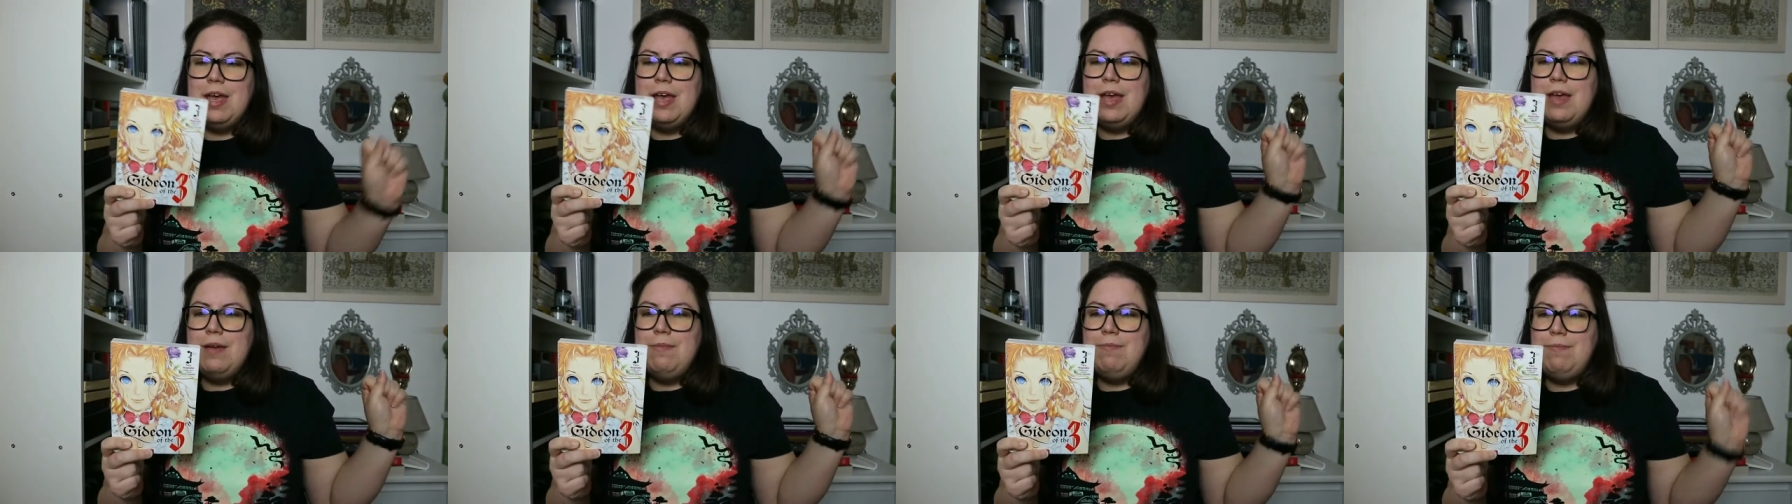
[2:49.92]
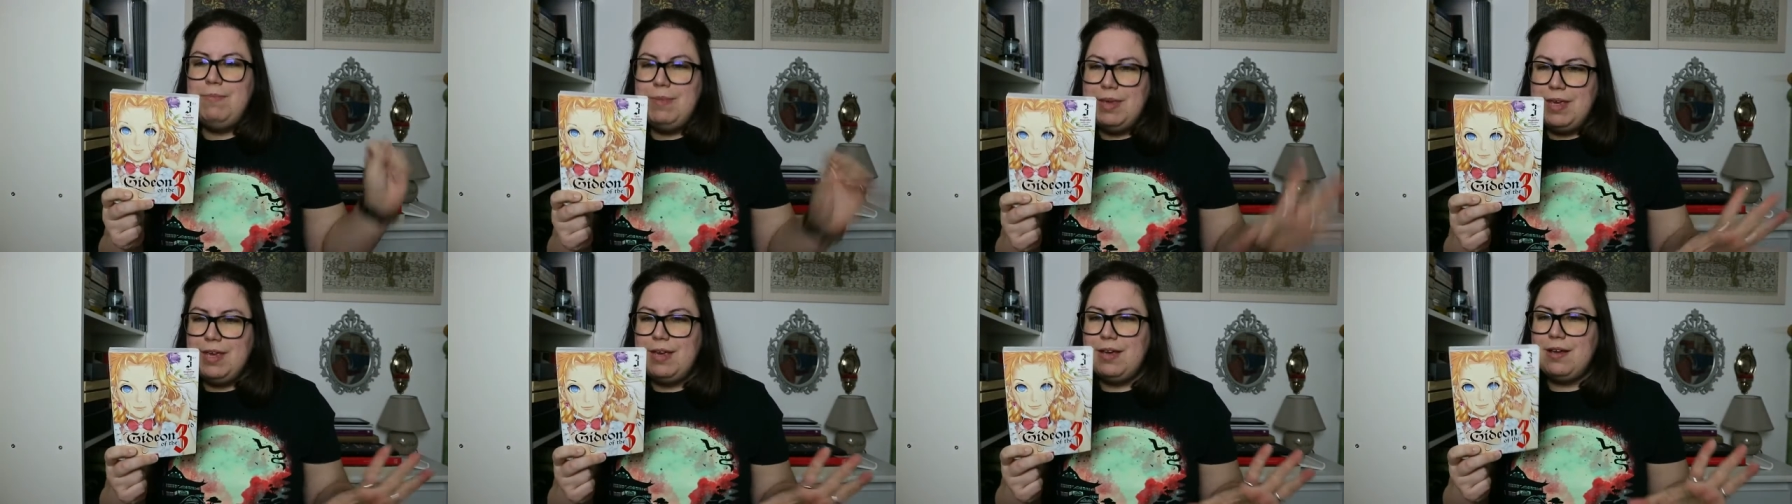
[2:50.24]

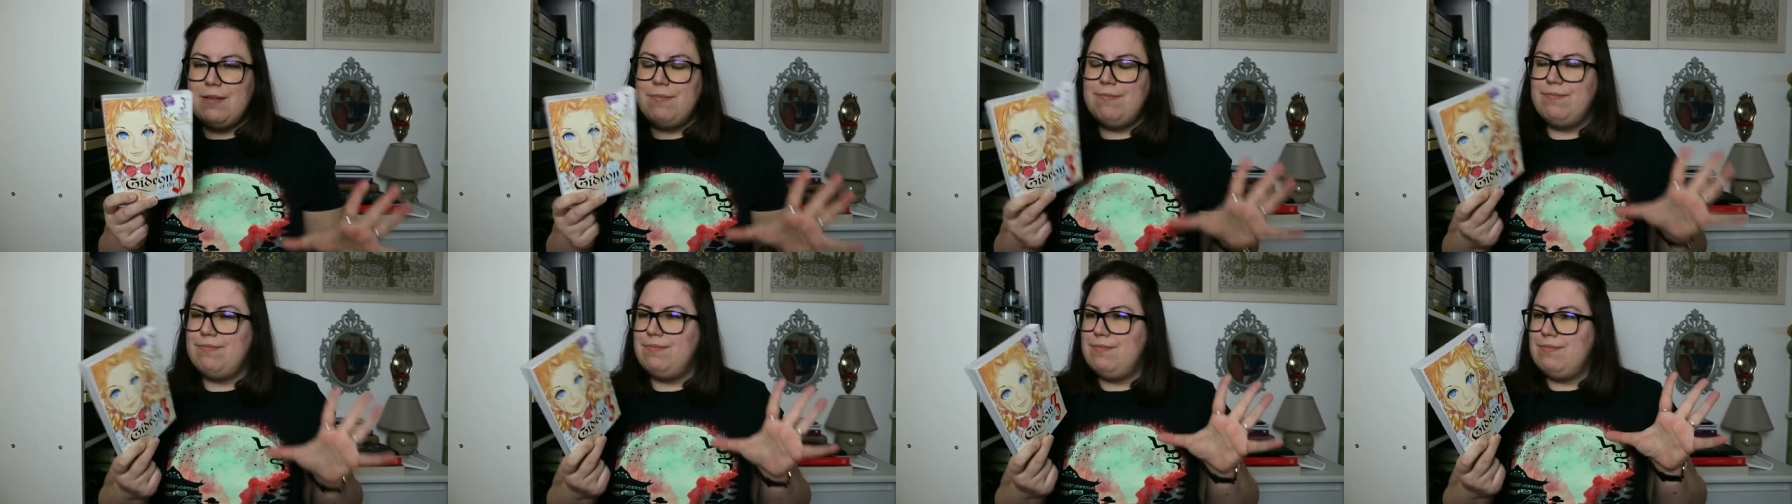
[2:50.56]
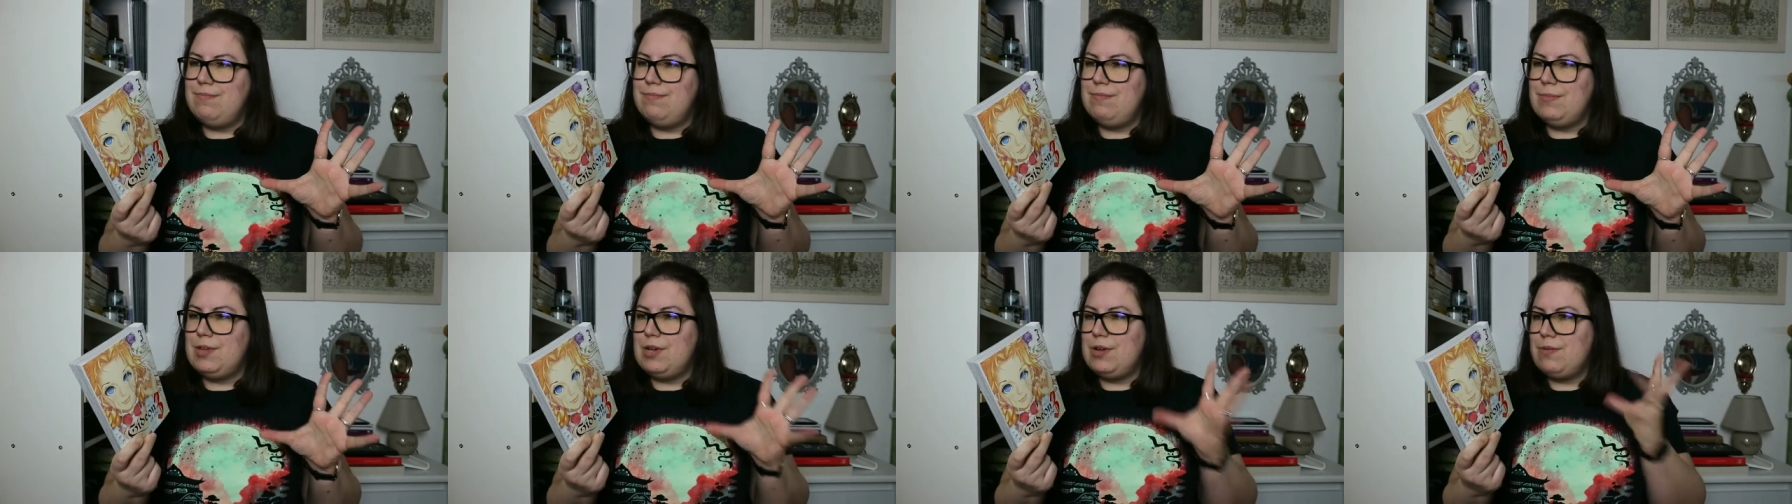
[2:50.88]
Mi, mh,
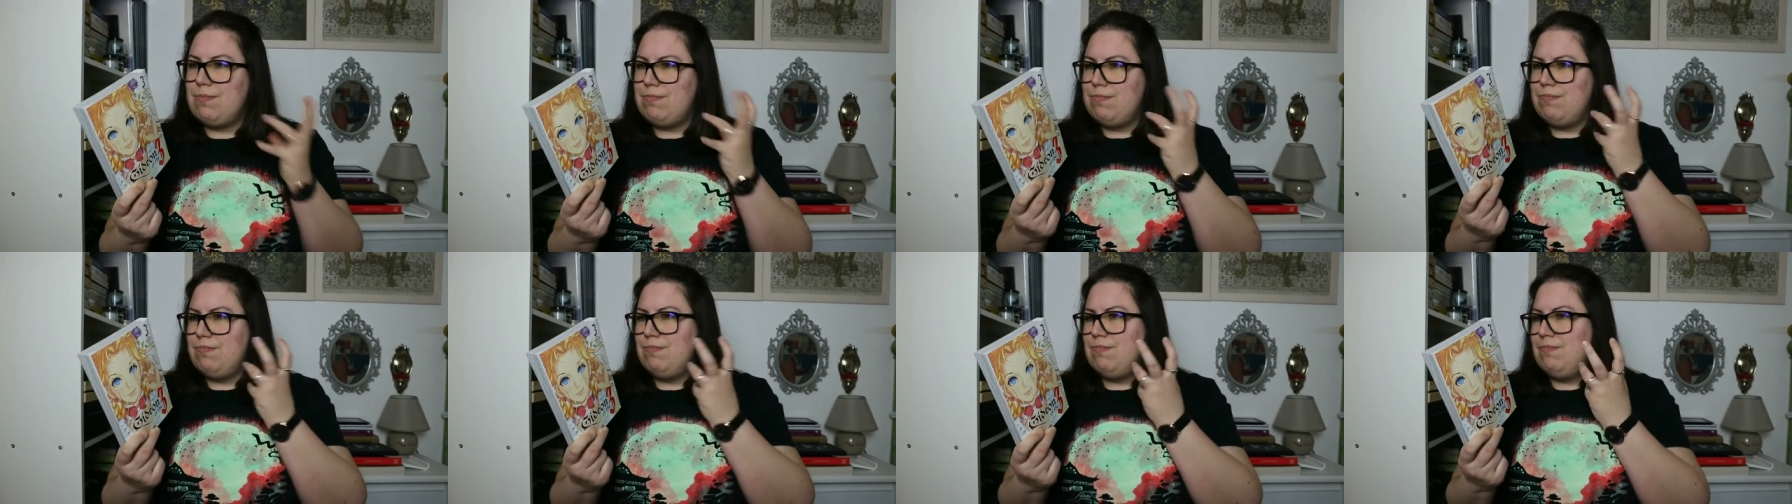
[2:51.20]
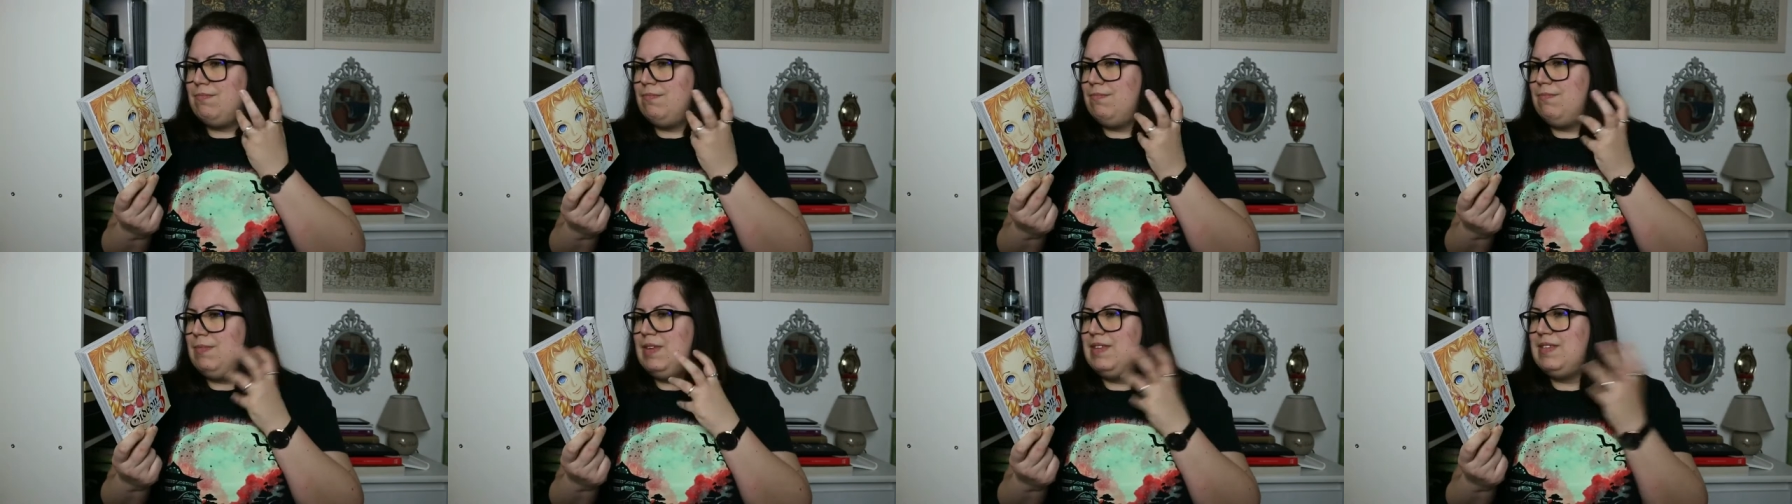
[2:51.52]
mm,
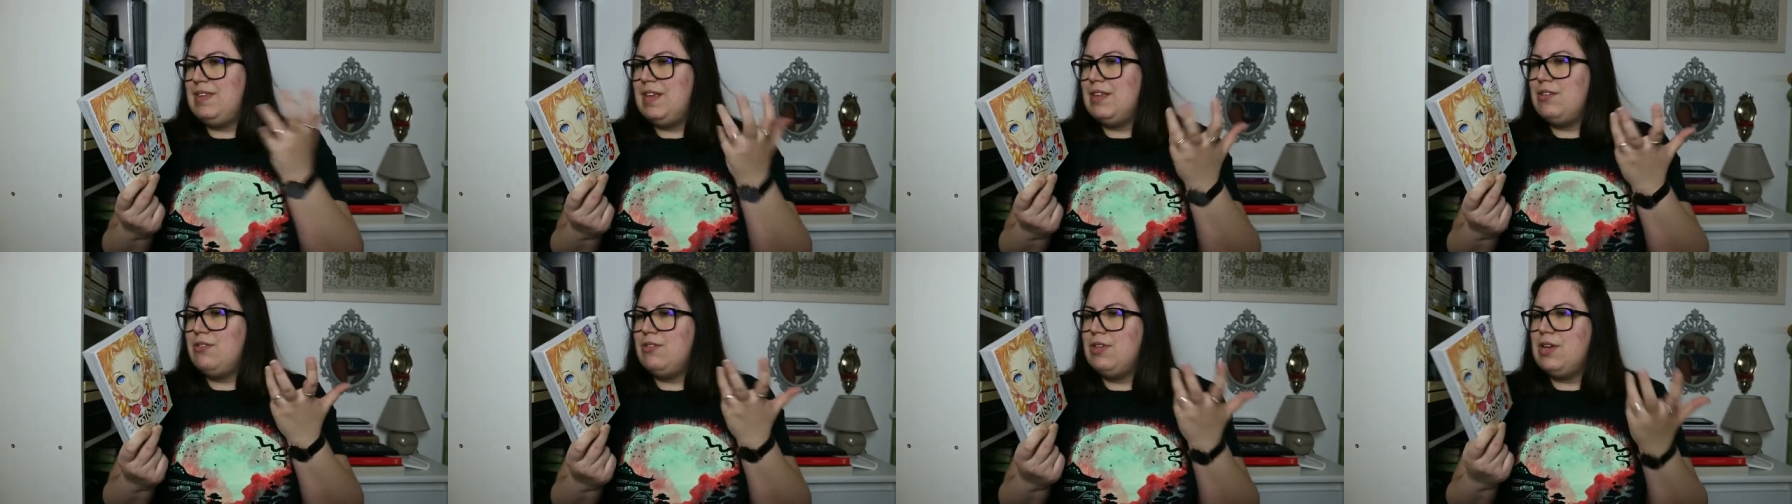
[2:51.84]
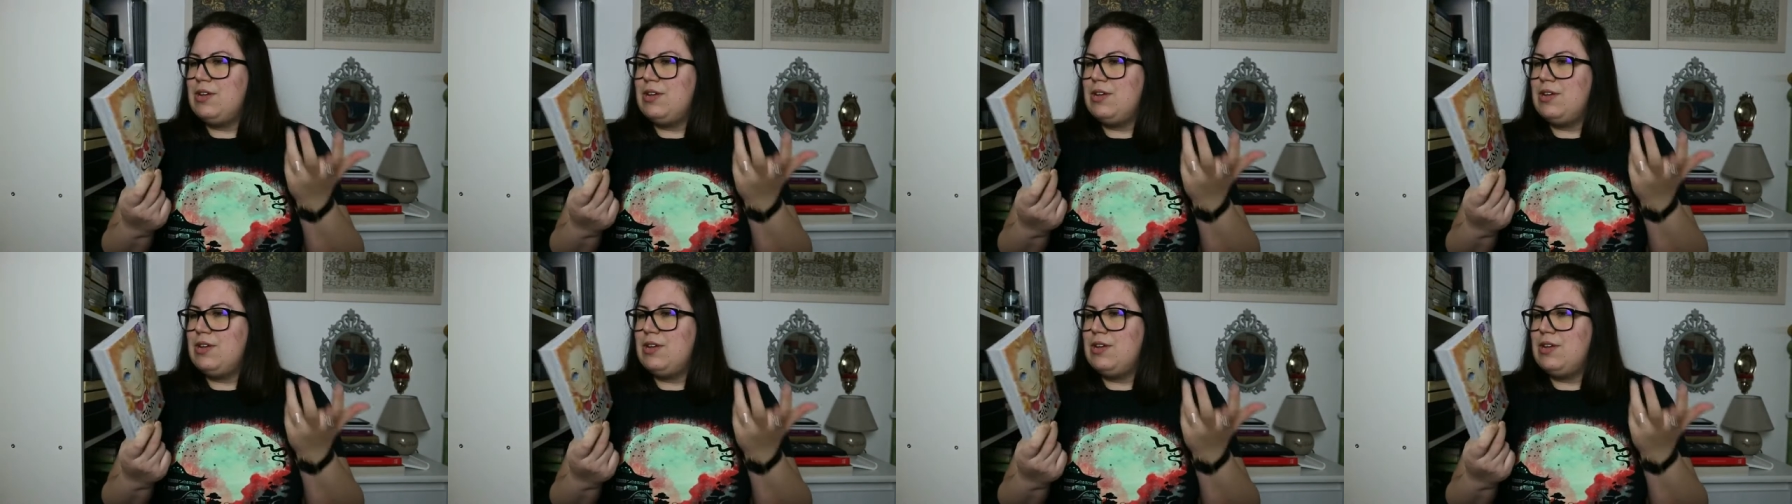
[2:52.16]
mi sento